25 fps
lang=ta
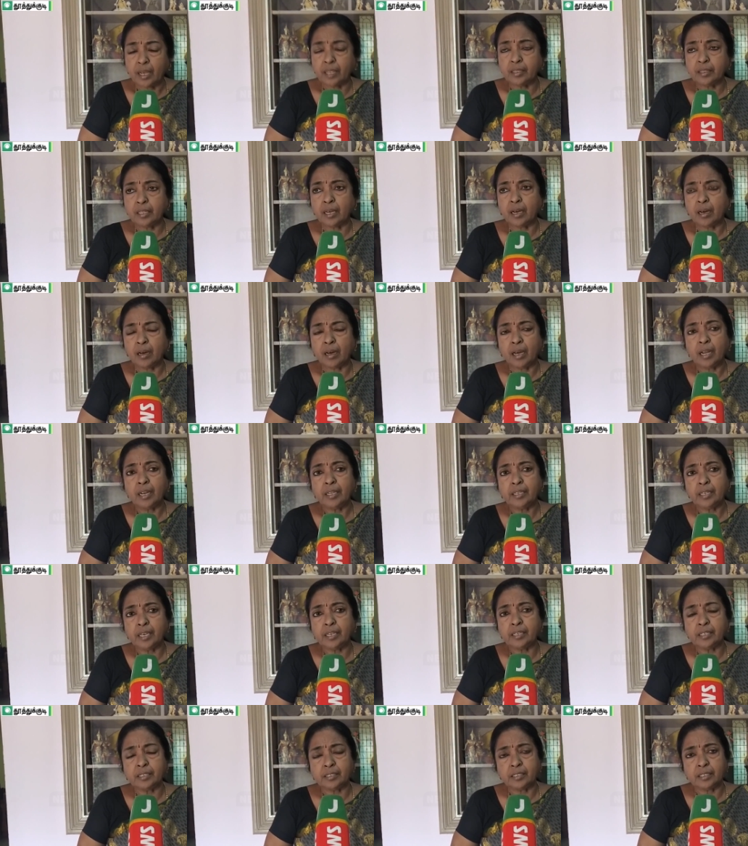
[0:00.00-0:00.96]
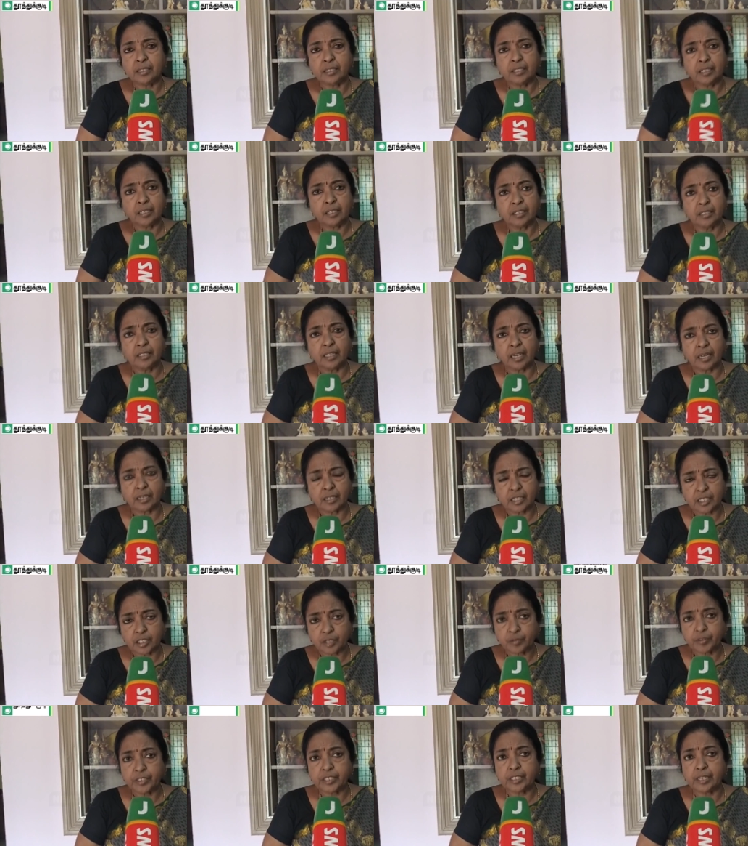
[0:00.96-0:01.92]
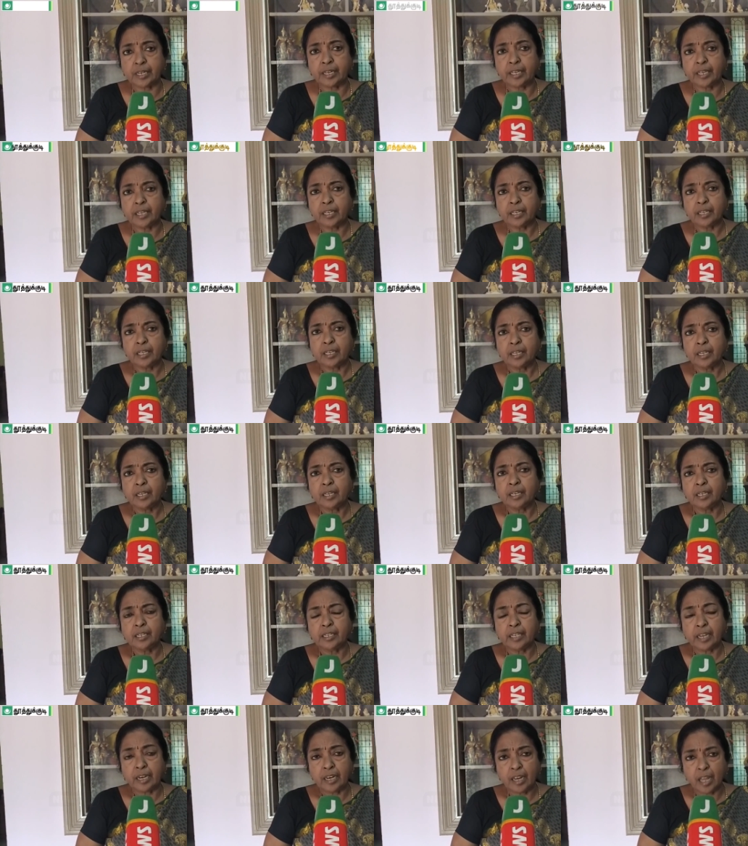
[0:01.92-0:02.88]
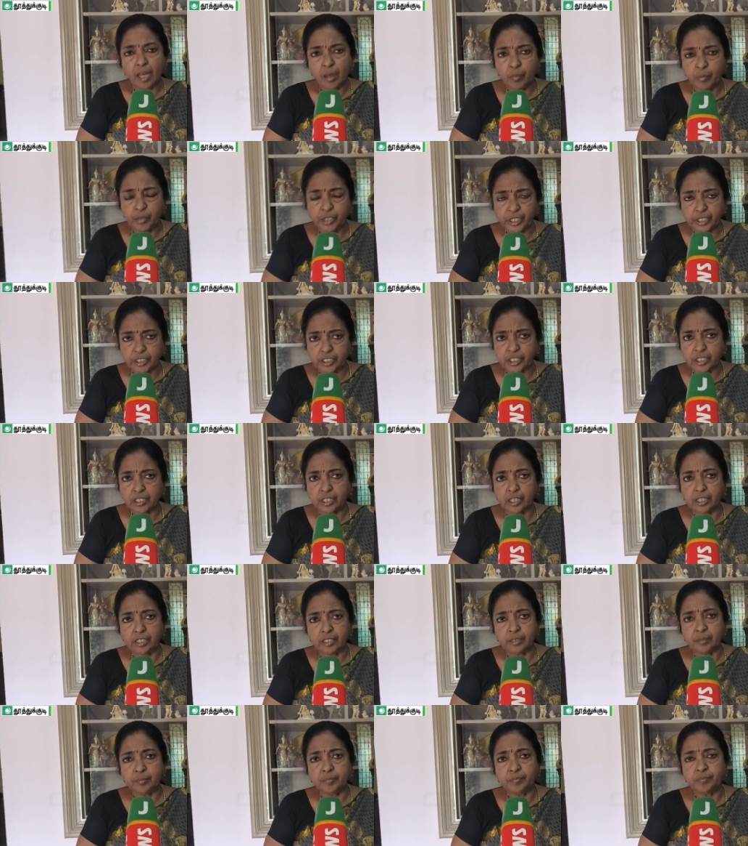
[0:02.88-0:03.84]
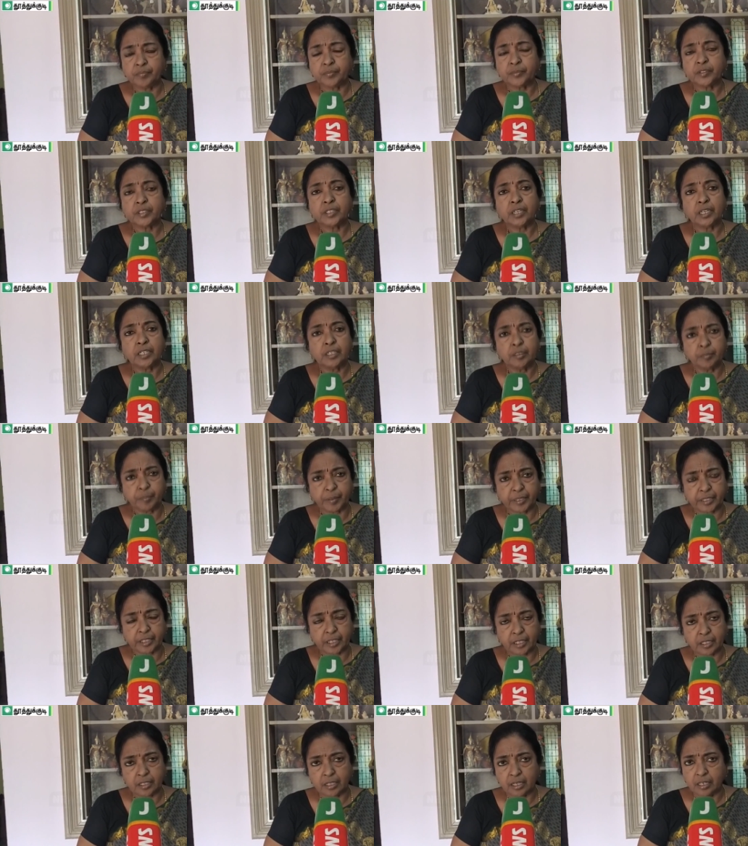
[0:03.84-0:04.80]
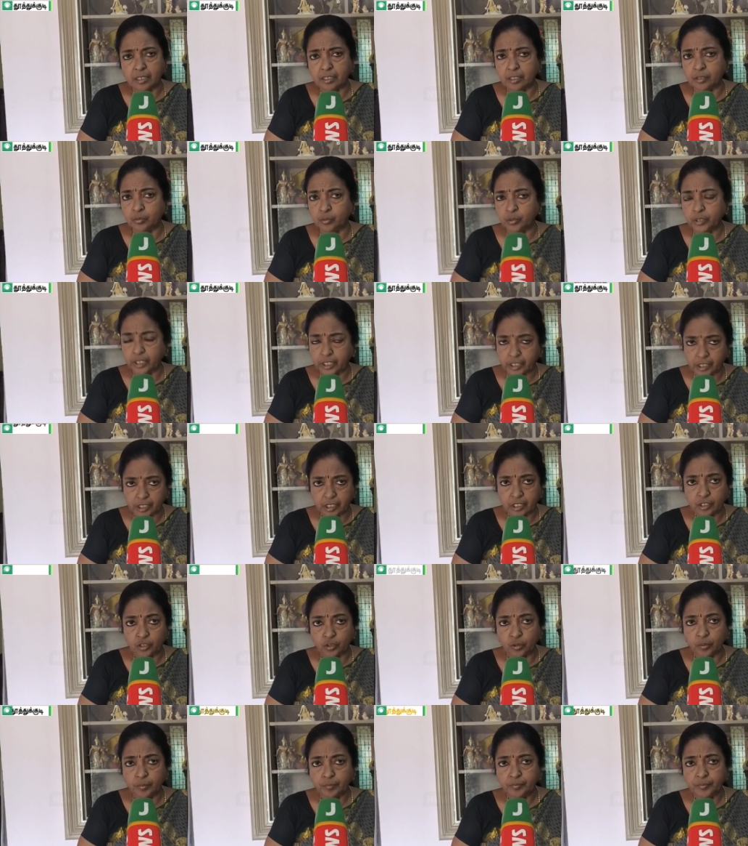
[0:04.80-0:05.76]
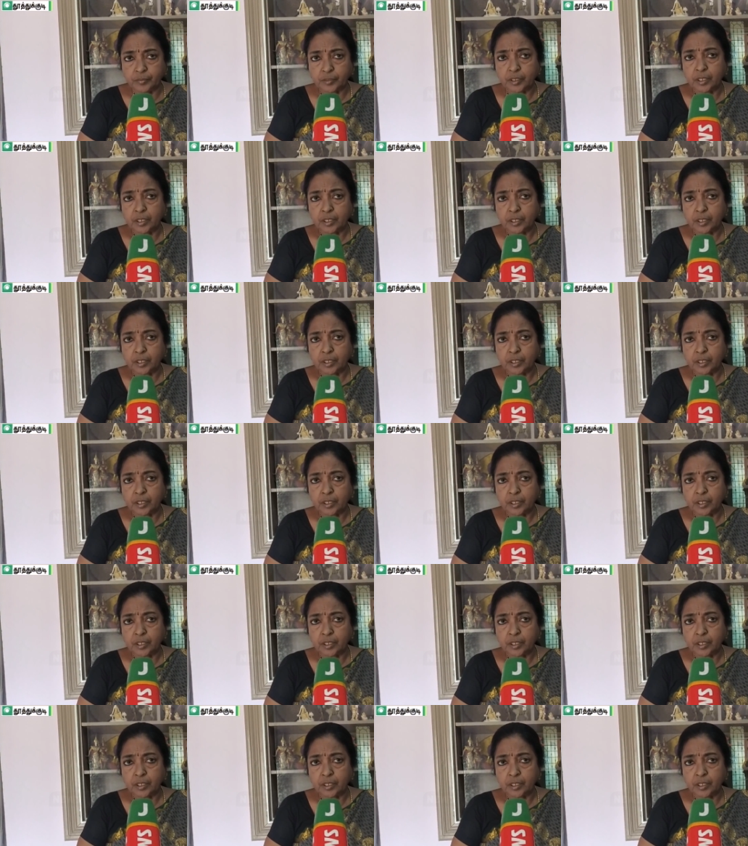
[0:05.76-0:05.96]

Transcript: அந்த ஆலையை இங்கிருந்து அகற்றுவதிலே எல்லா முயற்சிகளையும் எடுப்பதை நாங்கள் உணர்கின்றோம்